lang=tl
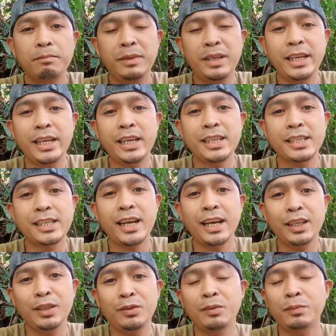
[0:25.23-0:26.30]
binigay niya sa
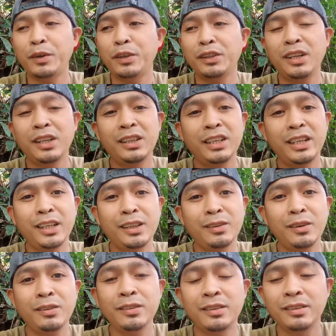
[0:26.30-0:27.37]
akin yung opportunity na
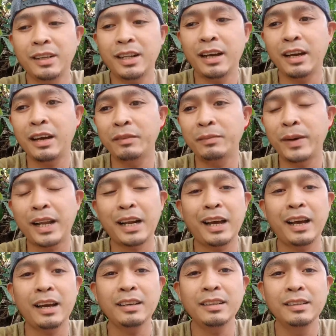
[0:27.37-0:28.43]
ito uh,
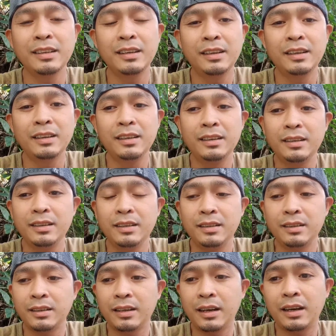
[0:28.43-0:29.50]
para
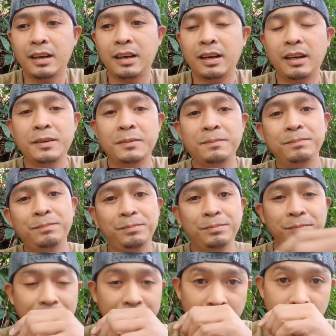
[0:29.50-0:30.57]
uh,
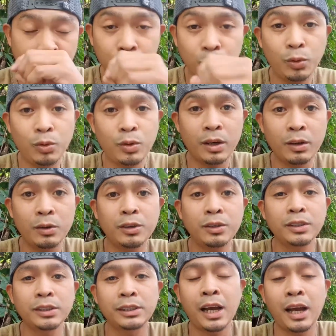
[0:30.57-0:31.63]
makatulong ako
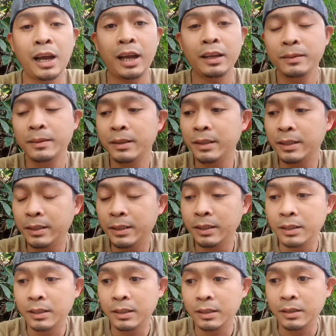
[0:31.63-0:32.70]
sa
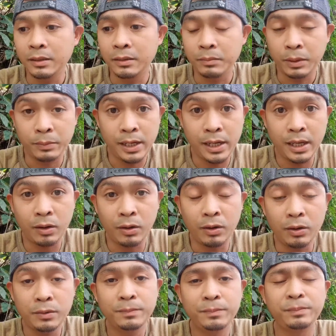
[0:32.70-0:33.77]
pamilya ko.